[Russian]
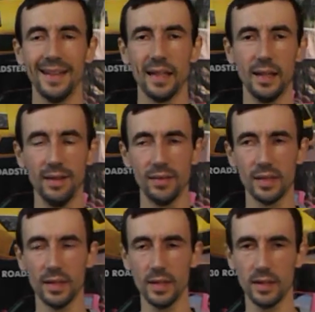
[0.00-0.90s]
на главной
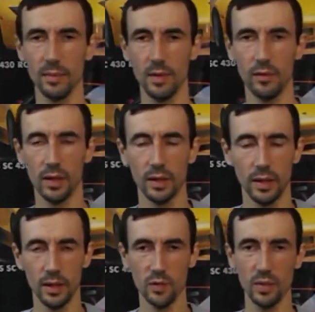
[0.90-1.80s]
странице моего
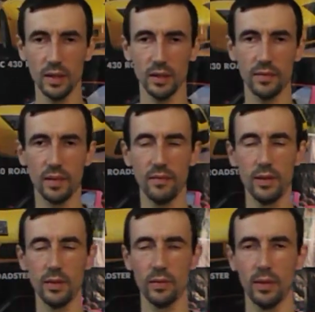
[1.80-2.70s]
канала жмите на все
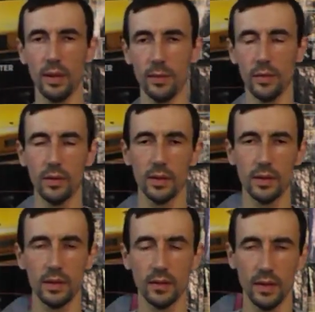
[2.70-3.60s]
видео и там
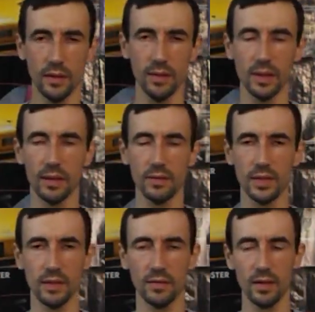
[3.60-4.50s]
найдете ответы на
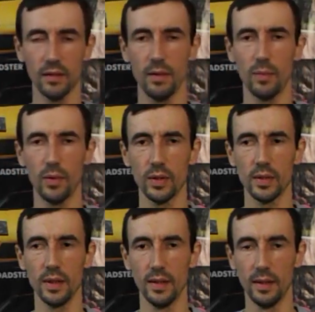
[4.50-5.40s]
все свои
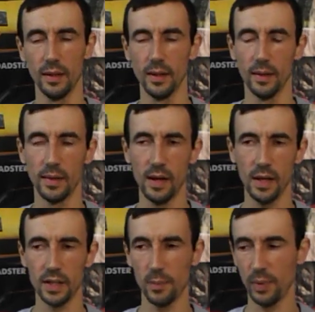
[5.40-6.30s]
вопросы.
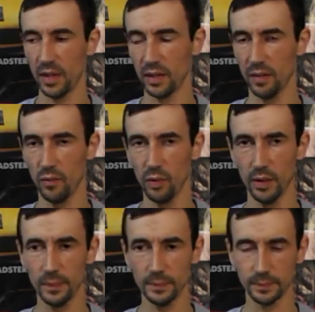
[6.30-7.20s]
Дальше по
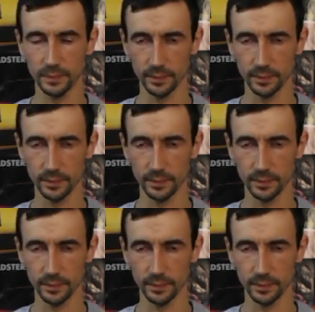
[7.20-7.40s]
ходовой.